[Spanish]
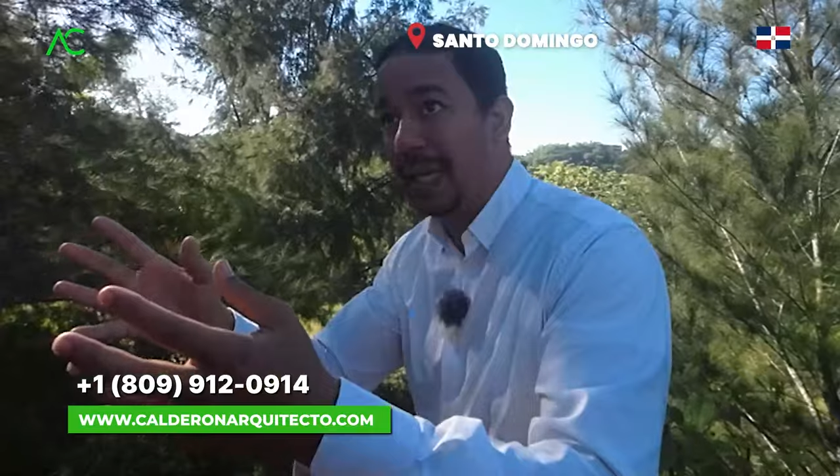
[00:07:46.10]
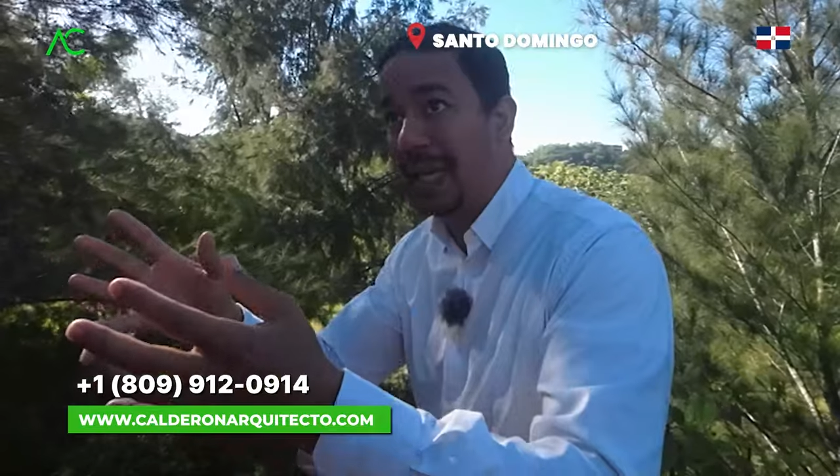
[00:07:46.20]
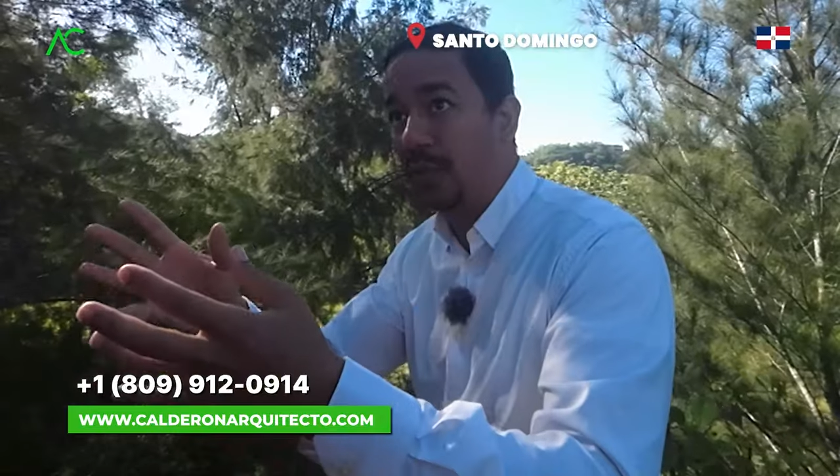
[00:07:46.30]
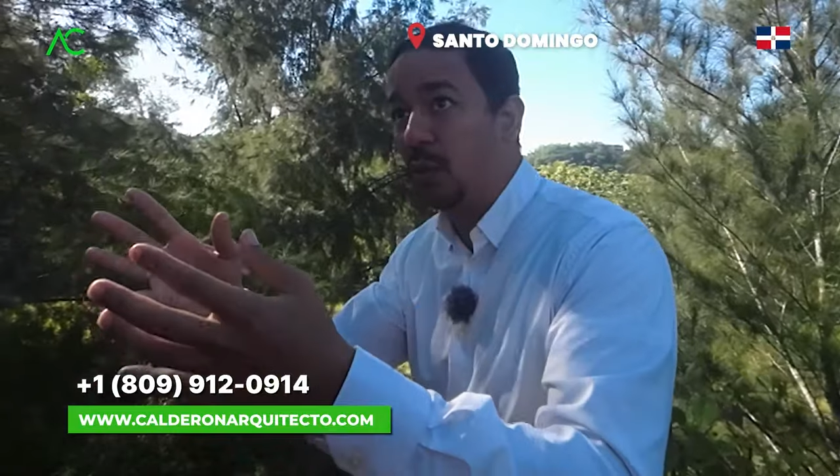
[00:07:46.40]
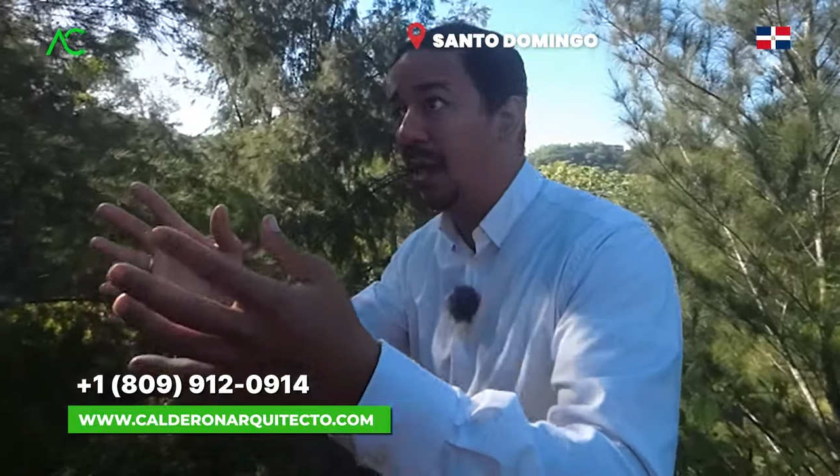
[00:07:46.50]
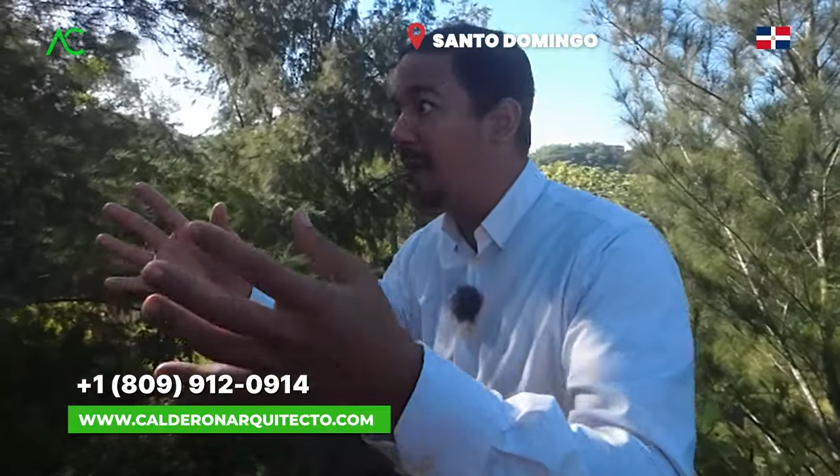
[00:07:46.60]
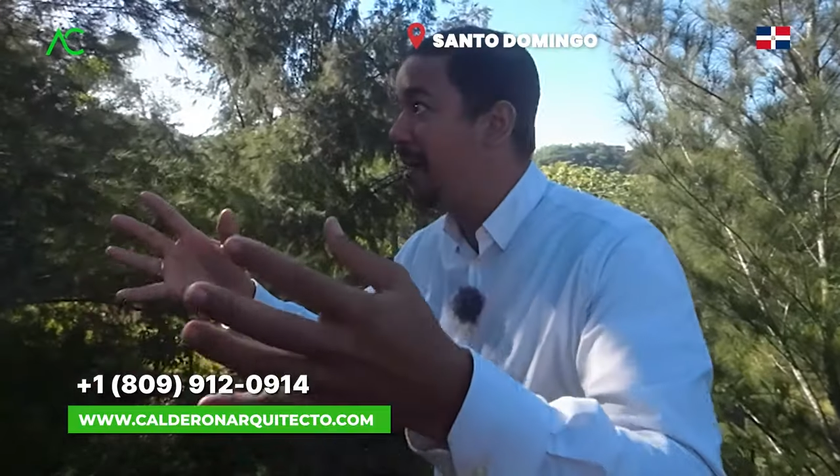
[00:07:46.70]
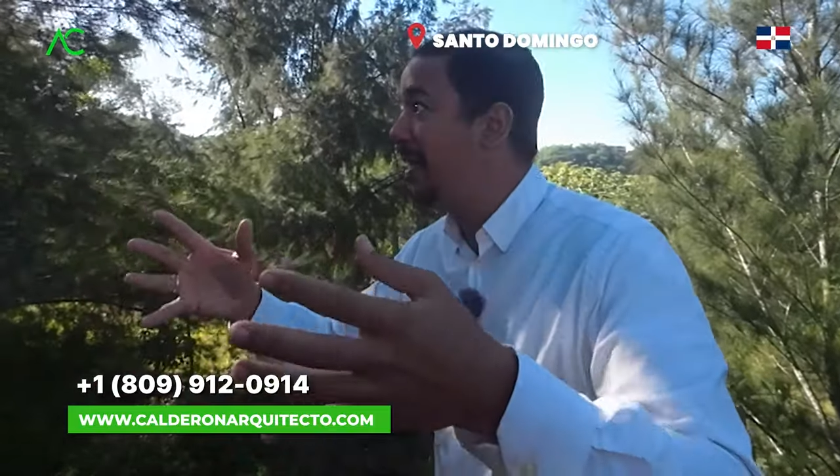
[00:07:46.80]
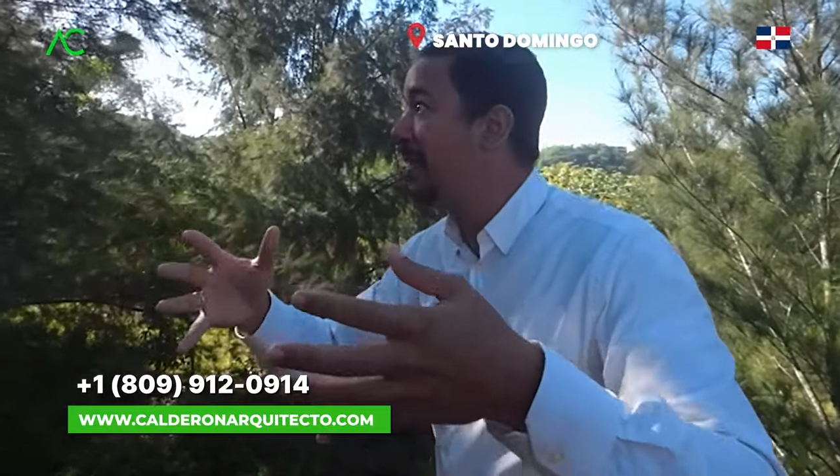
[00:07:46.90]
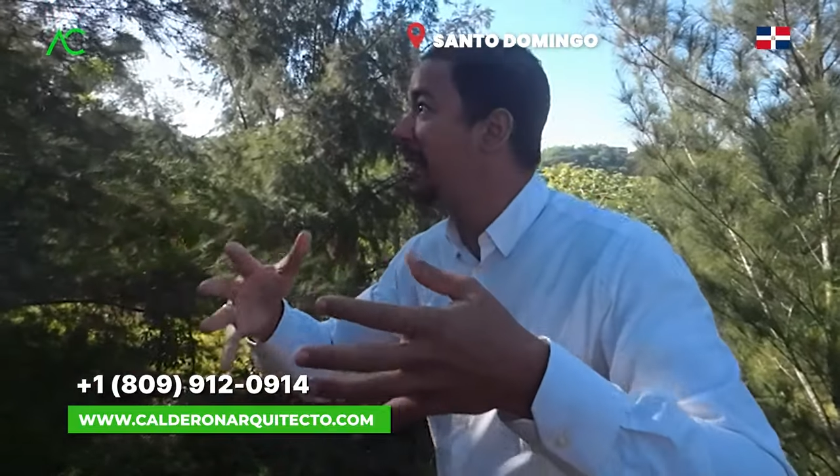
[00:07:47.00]
que
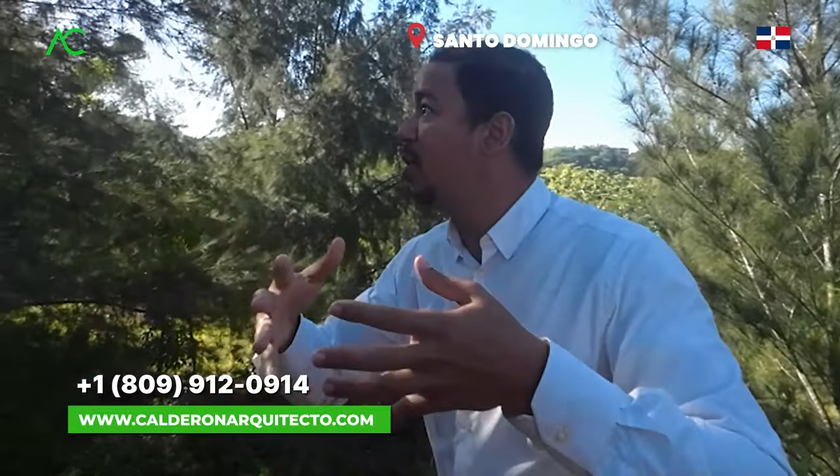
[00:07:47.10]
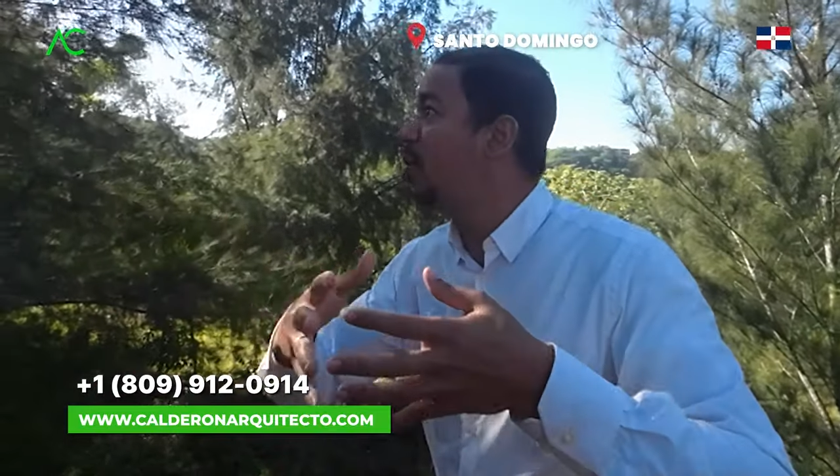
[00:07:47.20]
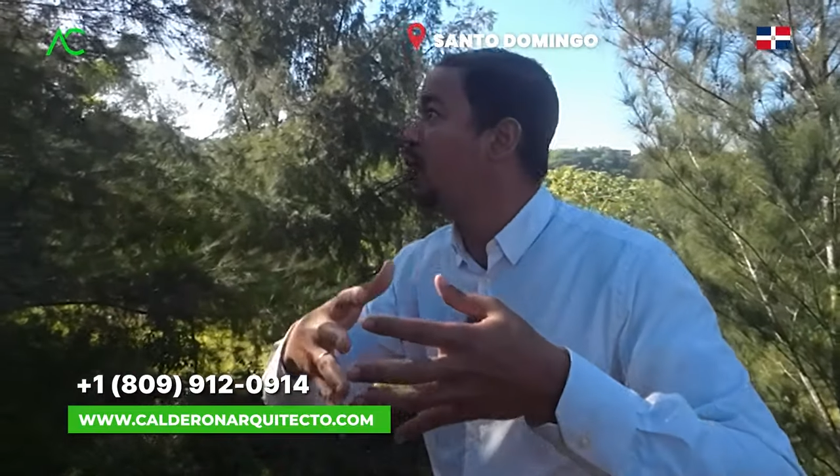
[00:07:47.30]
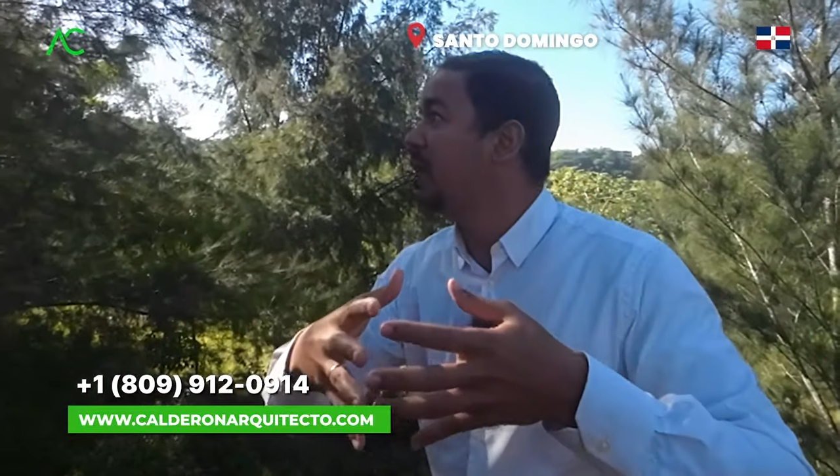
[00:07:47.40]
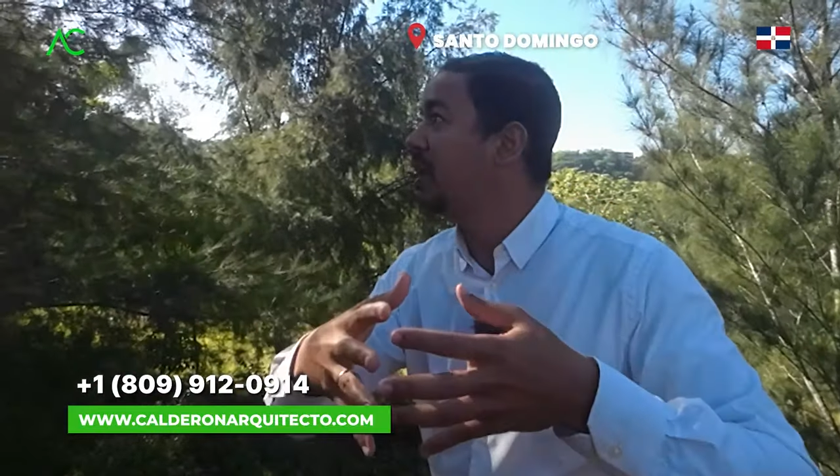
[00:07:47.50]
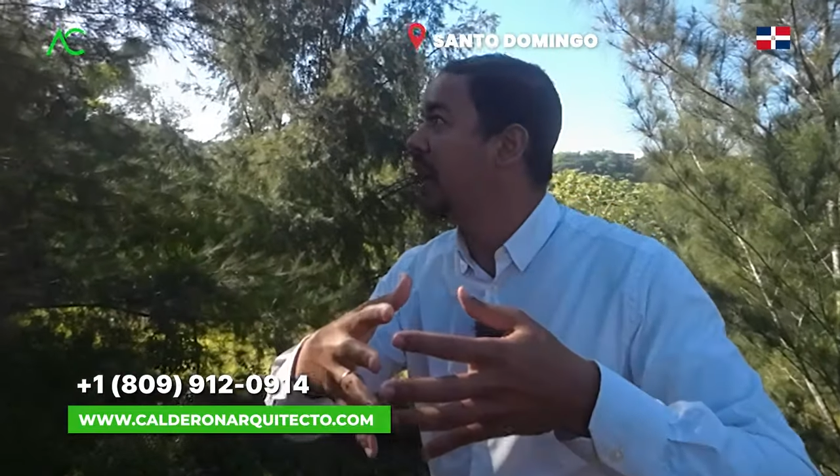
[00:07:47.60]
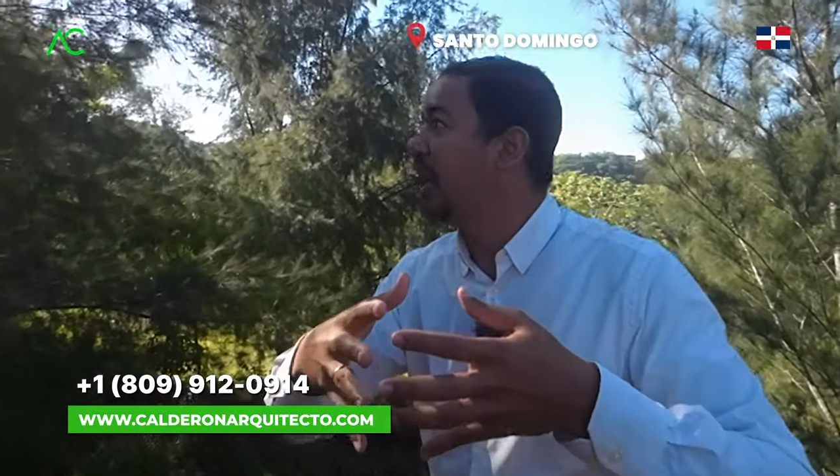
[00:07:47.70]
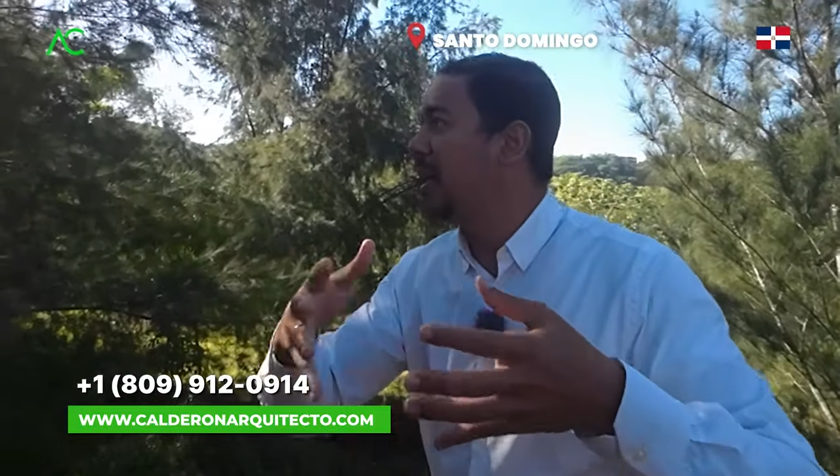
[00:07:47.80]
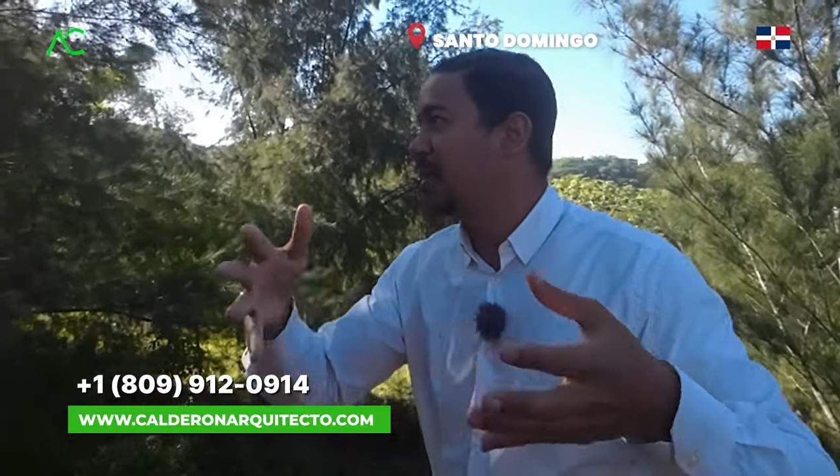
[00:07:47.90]
naturalmente no se da